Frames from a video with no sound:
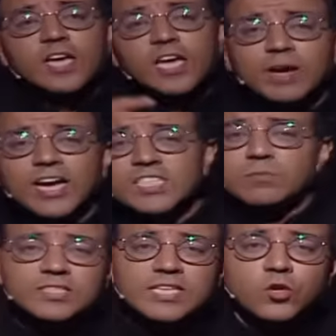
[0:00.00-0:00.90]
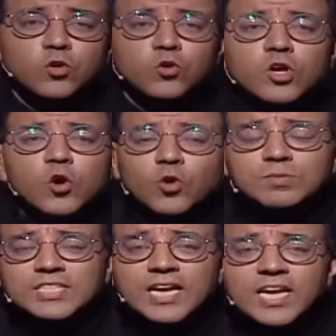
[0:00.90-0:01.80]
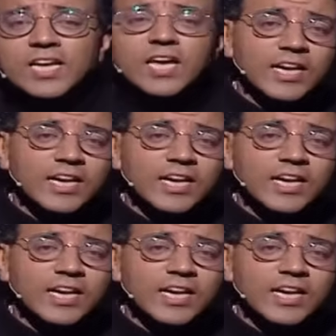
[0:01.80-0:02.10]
اللي مخاصم نصالحوه واللي مصالح